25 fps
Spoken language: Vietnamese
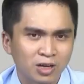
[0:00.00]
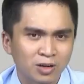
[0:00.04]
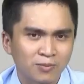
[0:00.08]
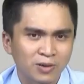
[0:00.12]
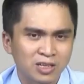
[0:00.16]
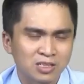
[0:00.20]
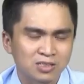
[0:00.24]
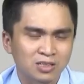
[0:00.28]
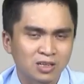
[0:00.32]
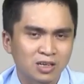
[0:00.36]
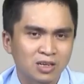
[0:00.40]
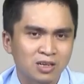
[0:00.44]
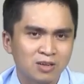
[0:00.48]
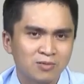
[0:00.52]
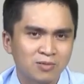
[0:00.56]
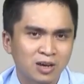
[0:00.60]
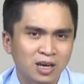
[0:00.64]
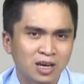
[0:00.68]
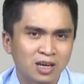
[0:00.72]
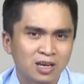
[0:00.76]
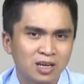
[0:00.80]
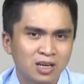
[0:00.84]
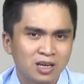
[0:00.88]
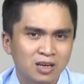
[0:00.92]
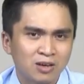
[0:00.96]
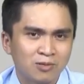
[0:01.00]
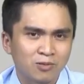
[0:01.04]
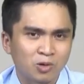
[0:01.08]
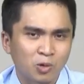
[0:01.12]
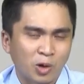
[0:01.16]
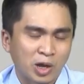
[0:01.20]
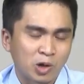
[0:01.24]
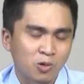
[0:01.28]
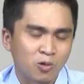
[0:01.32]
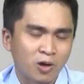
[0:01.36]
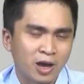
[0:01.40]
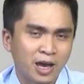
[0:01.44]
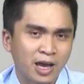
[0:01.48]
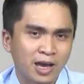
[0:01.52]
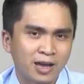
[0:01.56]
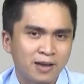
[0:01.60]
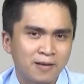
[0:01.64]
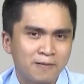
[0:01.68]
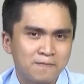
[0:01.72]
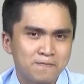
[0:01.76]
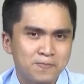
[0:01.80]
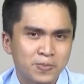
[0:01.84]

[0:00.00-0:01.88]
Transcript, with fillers: các bác sĩ mà, mà ngoại khoa